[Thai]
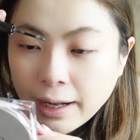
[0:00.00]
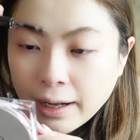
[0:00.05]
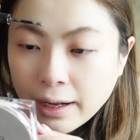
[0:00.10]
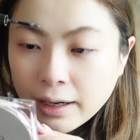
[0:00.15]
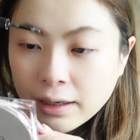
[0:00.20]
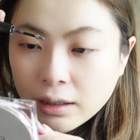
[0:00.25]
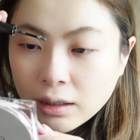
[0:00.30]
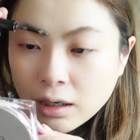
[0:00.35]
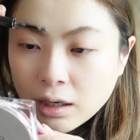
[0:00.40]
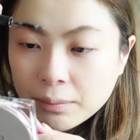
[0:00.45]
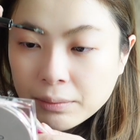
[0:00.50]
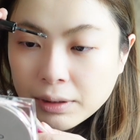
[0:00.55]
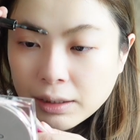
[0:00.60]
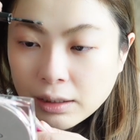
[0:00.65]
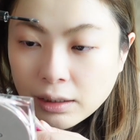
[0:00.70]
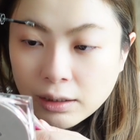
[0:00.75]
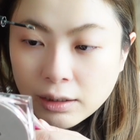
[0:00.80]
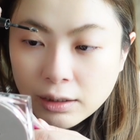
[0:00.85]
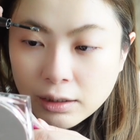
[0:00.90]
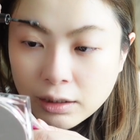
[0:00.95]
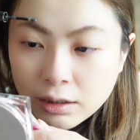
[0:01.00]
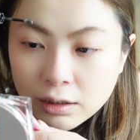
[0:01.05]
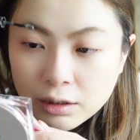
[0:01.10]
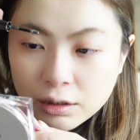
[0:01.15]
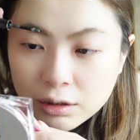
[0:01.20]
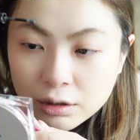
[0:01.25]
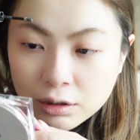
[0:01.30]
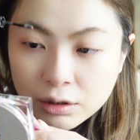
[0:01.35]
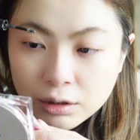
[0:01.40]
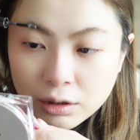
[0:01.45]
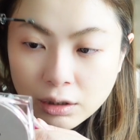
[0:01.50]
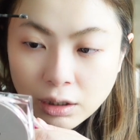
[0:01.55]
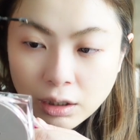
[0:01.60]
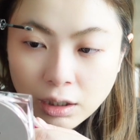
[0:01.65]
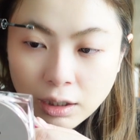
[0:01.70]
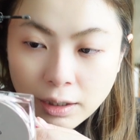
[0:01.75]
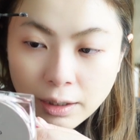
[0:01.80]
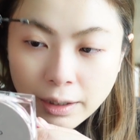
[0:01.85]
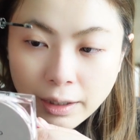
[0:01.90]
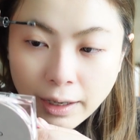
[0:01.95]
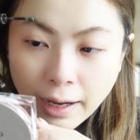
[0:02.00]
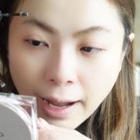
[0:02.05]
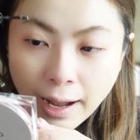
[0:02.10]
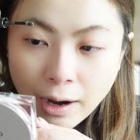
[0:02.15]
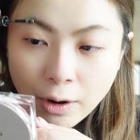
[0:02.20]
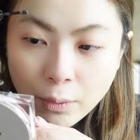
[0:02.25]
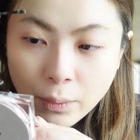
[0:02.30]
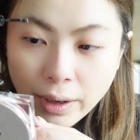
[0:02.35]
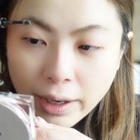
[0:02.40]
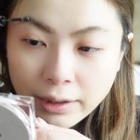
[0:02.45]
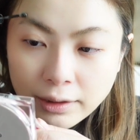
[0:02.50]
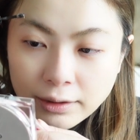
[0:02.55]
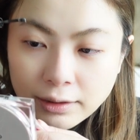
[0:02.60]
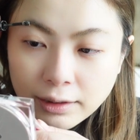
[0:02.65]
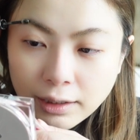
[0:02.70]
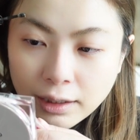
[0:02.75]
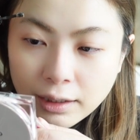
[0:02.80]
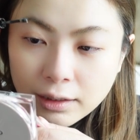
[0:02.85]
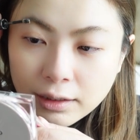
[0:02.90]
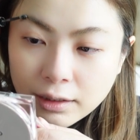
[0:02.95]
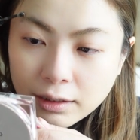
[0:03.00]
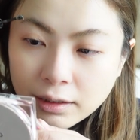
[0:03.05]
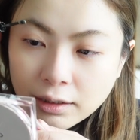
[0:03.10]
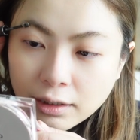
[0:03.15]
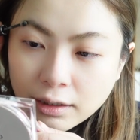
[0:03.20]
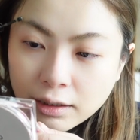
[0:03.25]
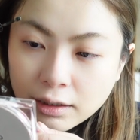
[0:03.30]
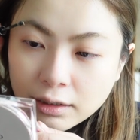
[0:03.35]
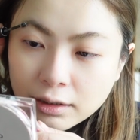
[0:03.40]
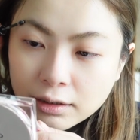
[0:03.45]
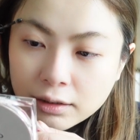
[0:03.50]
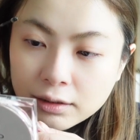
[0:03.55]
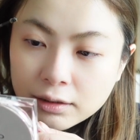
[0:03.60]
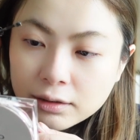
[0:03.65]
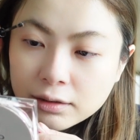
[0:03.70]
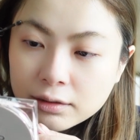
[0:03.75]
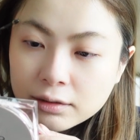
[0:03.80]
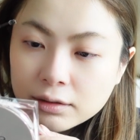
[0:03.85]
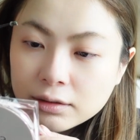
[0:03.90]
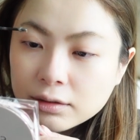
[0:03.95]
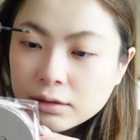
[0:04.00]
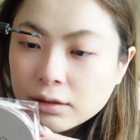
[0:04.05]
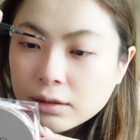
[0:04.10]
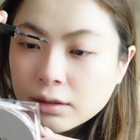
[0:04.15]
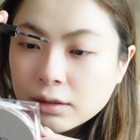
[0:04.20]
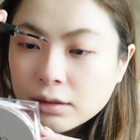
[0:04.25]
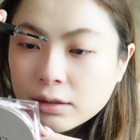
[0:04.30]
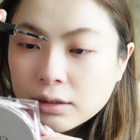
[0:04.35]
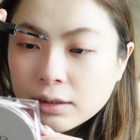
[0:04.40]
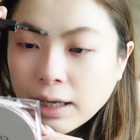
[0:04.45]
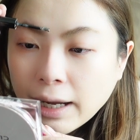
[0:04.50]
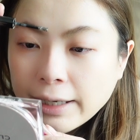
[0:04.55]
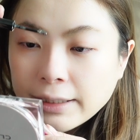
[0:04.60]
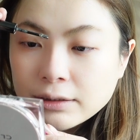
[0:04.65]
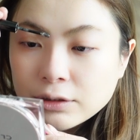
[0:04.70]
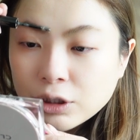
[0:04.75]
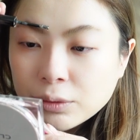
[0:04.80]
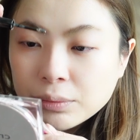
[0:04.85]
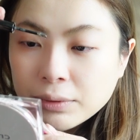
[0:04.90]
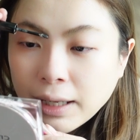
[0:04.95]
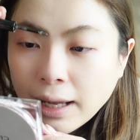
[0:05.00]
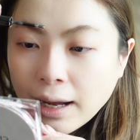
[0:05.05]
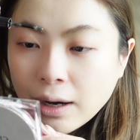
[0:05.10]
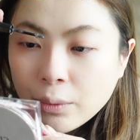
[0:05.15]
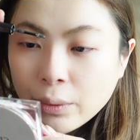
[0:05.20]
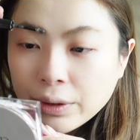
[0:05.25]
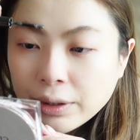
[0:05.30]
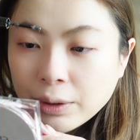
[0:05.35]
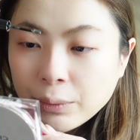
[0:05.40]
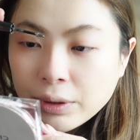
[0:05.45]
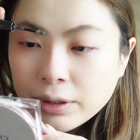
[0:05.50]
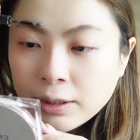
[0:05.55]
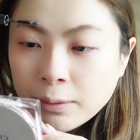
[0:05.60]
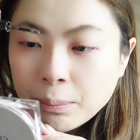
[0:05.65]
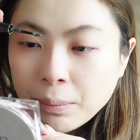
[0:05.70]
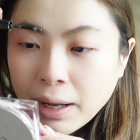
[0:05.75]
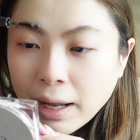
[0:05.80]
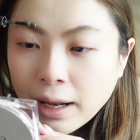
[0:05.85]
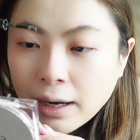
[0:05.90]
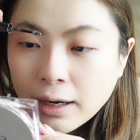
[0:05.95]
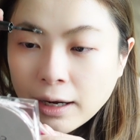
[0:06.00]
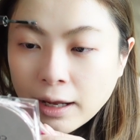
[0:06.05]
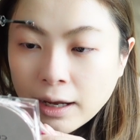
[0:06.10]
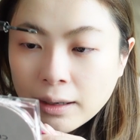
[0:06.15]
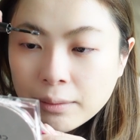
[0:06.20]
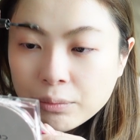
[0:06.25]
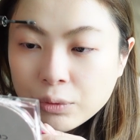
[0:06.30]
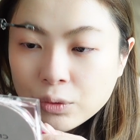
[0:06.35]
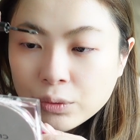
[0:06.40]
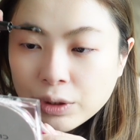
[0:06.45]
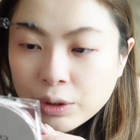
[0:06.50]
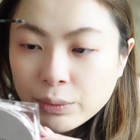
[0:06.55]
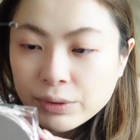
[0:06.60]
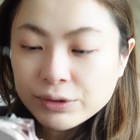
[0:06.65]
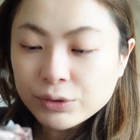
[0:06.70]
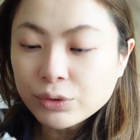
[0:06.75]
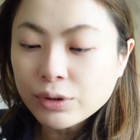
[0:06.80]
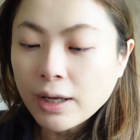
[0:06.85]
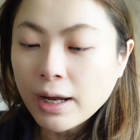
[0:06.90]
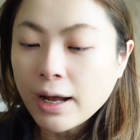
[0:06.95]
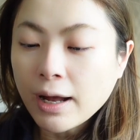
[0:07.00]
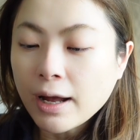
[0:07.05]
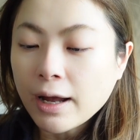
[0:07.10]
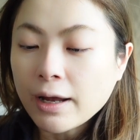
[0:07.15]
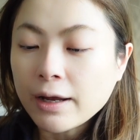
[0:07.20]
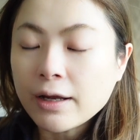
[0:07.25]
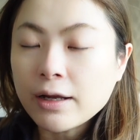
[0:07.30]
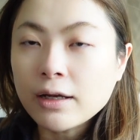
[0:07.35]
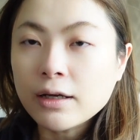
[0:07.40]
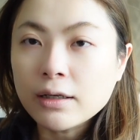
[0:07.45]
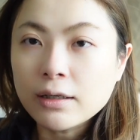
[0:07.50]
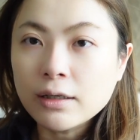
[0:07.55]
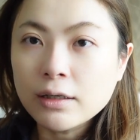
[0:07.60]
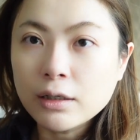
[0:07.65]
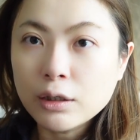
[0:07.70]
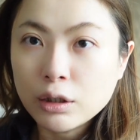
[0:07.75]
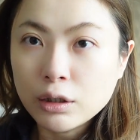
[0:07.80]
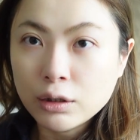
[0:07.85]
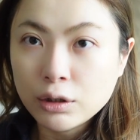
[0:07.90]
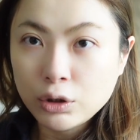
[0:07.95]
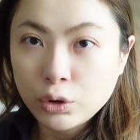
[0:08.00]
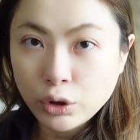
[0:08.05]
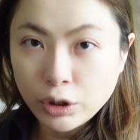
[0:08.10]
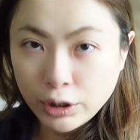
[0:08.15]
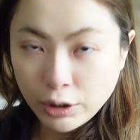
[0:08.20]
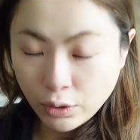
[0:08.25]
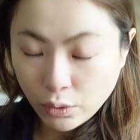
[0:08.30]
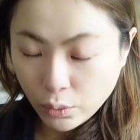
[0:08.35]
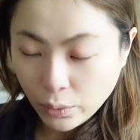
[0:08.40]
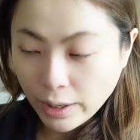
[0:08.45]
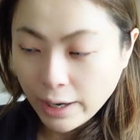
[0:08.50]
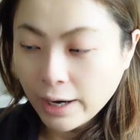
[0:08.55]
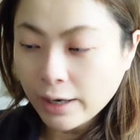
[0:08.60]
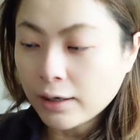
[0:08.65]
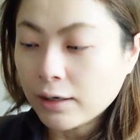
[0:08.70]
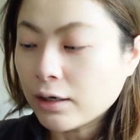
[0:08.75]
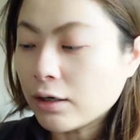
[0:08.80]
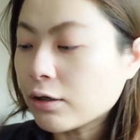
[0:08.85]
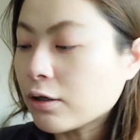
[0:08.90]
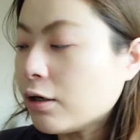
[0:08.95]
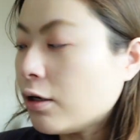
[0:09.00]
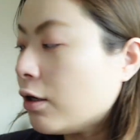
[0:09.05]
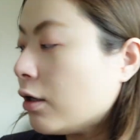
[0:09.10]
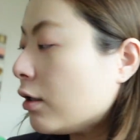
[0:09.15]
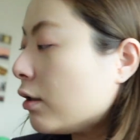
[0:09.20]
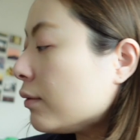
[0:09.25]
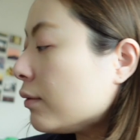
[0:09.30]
งานรอบนี้เก้าวันติดนะคะใกล้จบละวันนี้วันที่แปดละพรุ่งนี้วันสุดท้ายหยุดหนึ่งวันแล้วก็